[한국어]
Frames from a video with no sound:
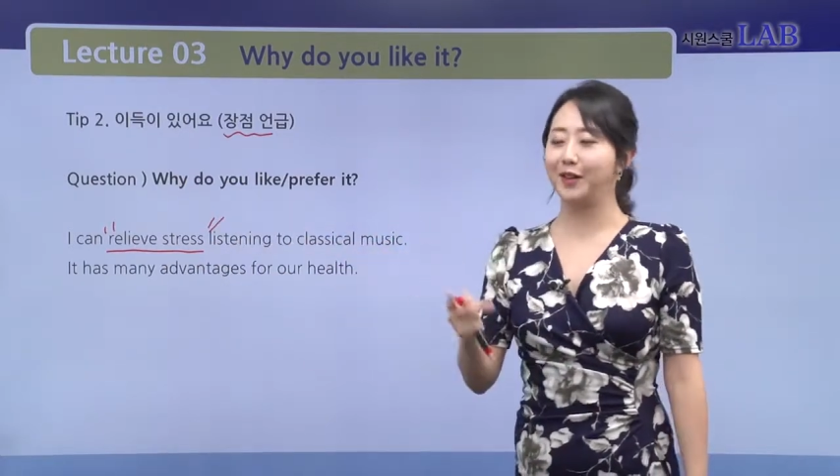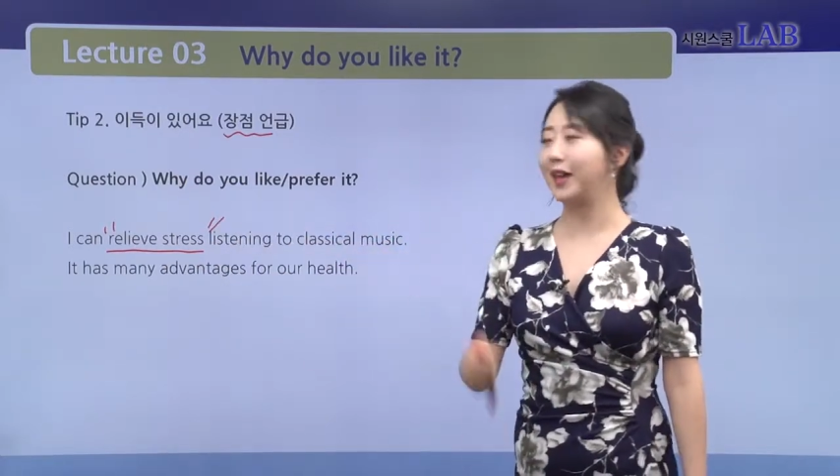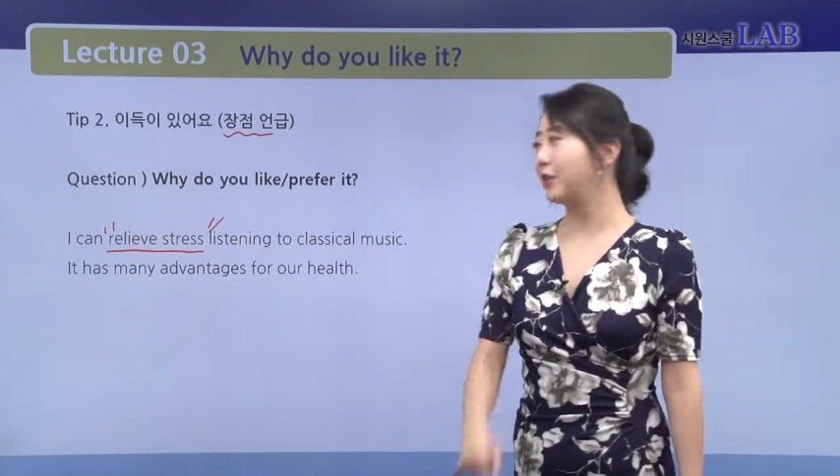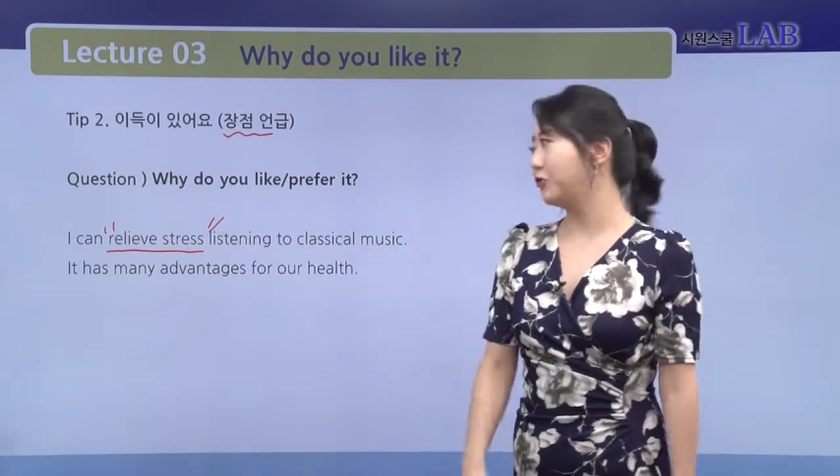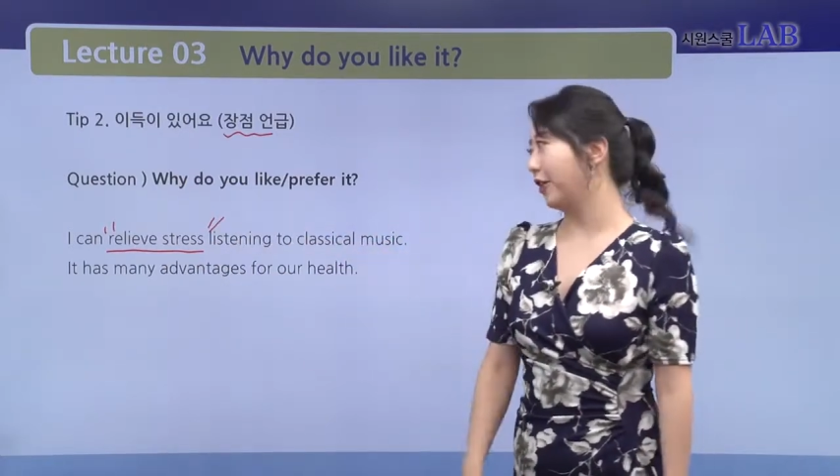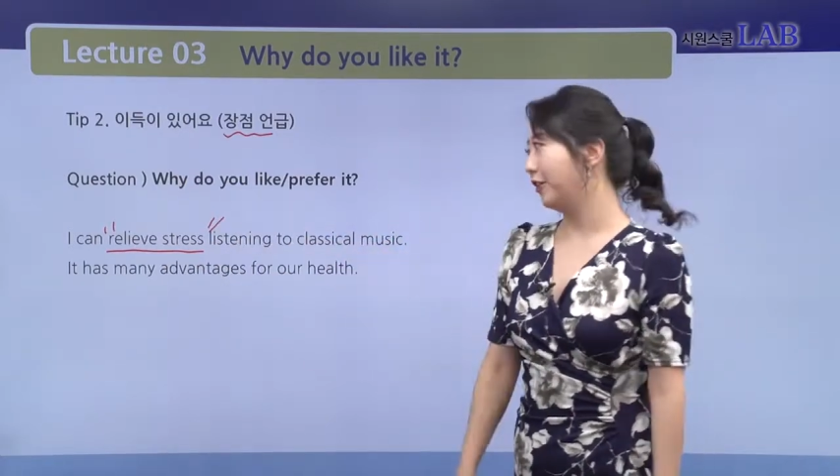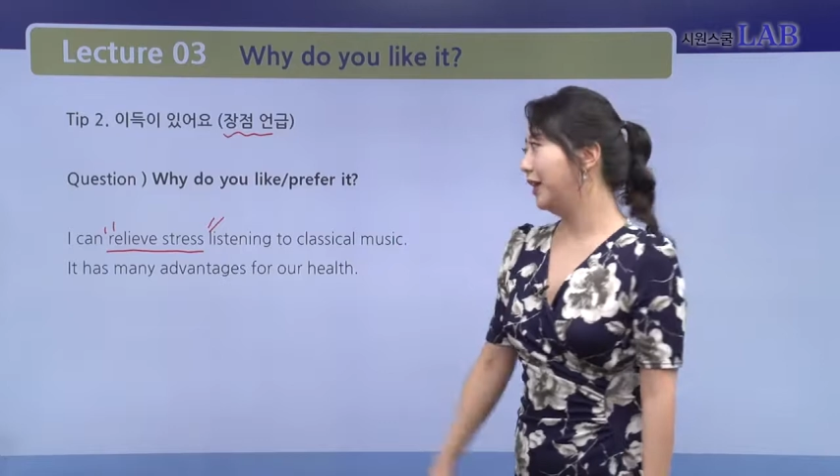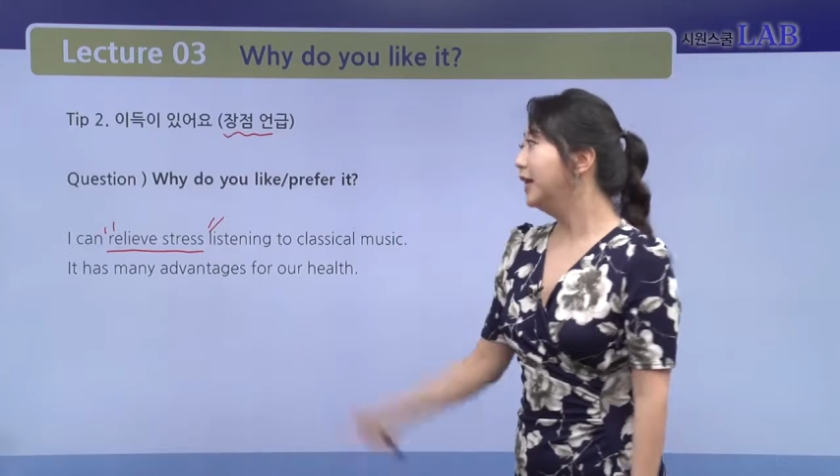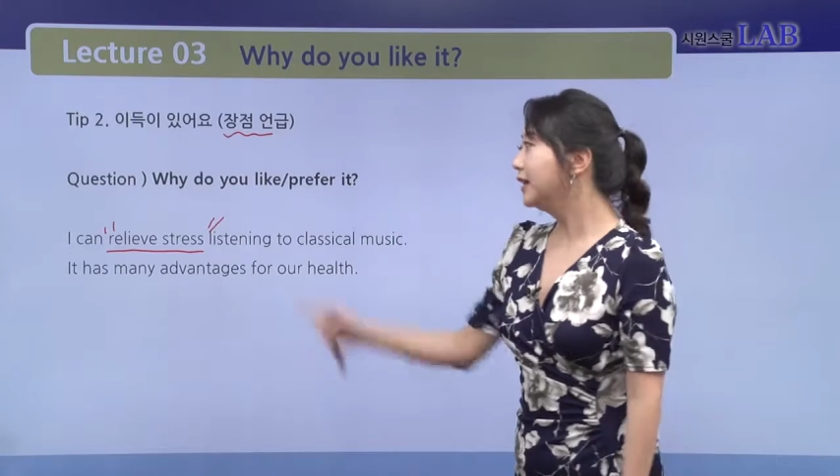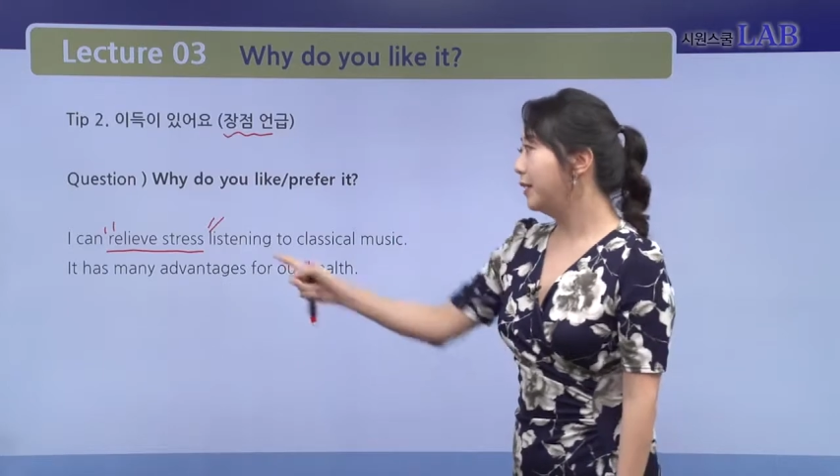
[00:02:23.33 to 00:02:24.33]
되겠고요.
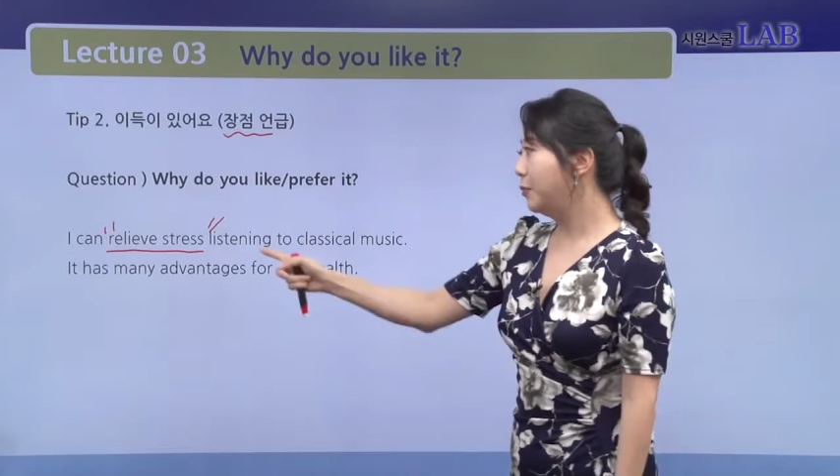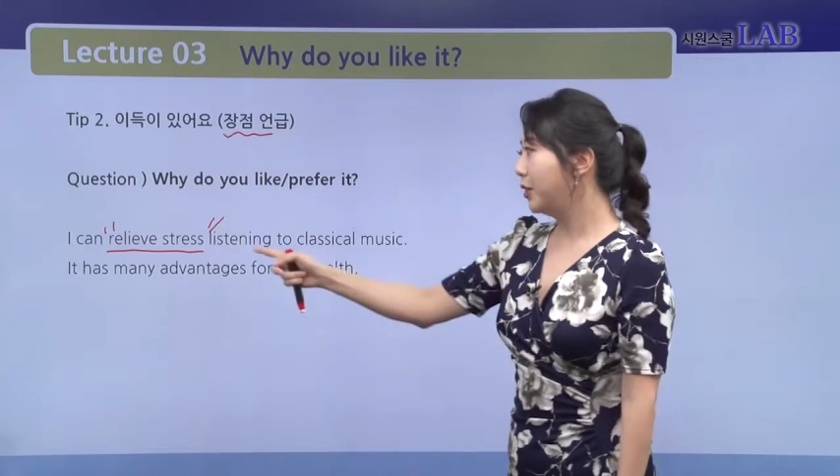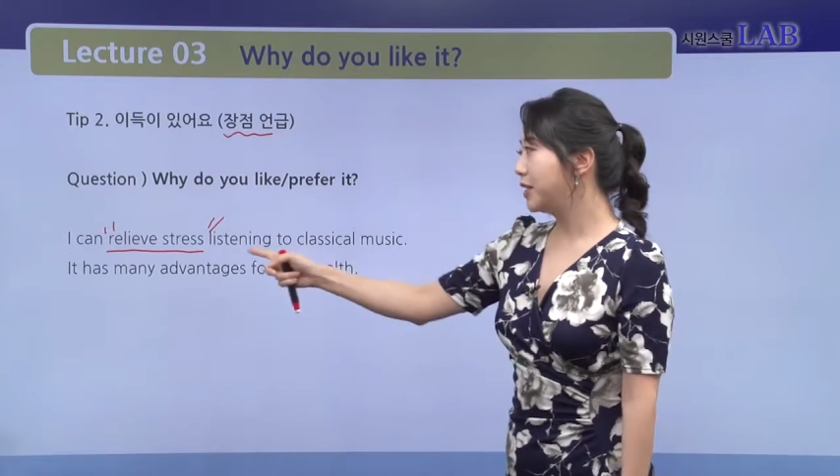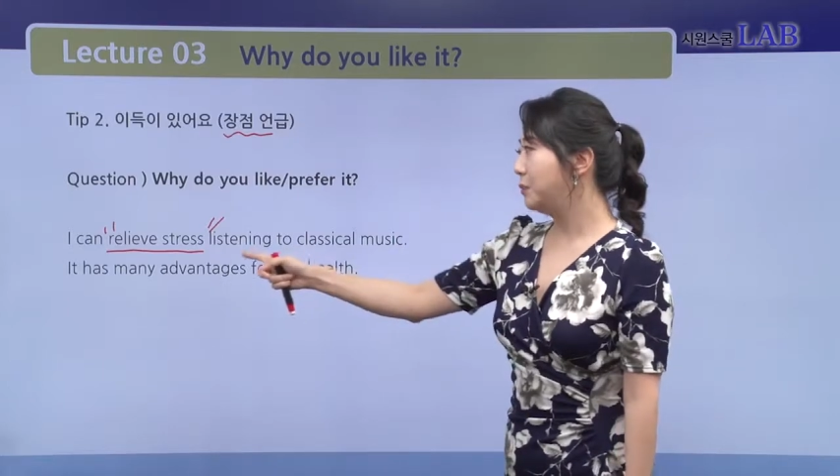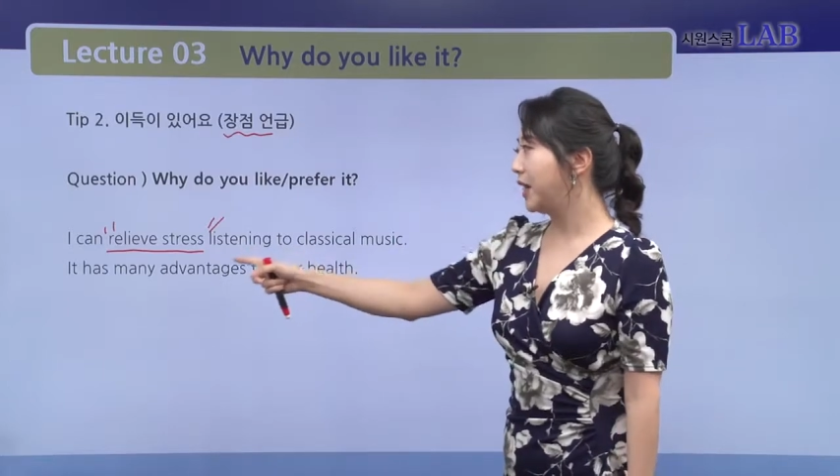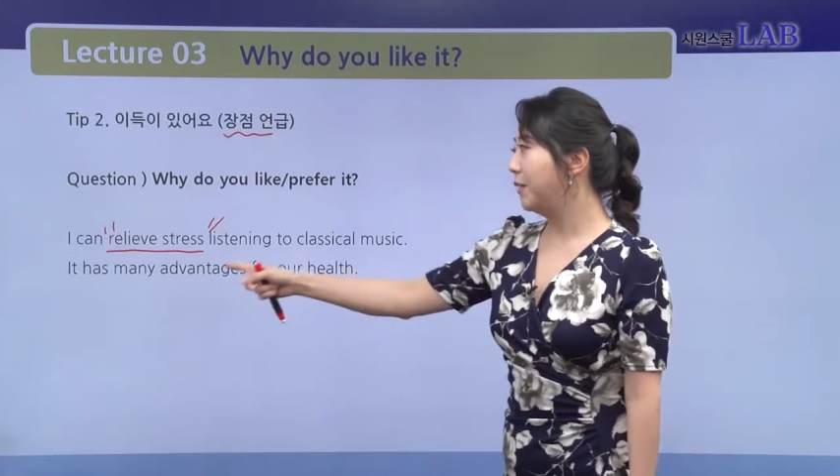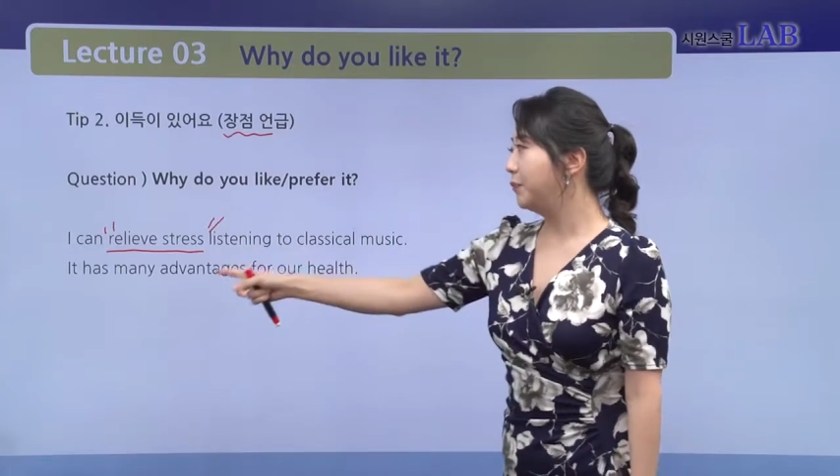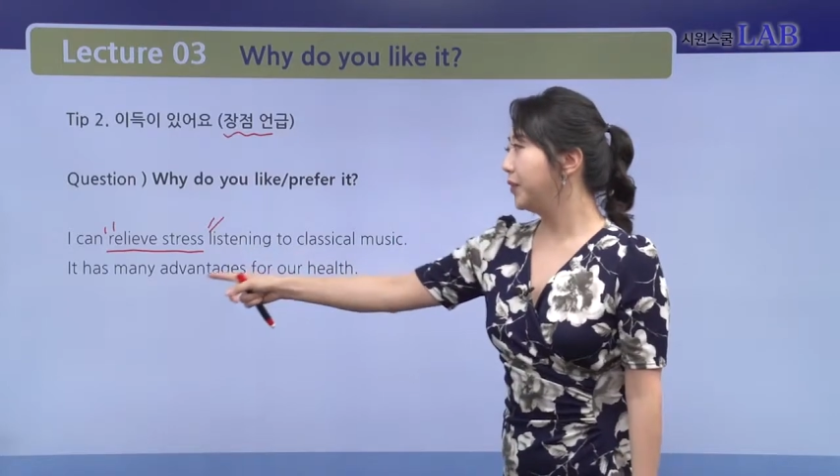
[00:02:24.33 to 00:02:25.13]
그 다음에 보겠습니다.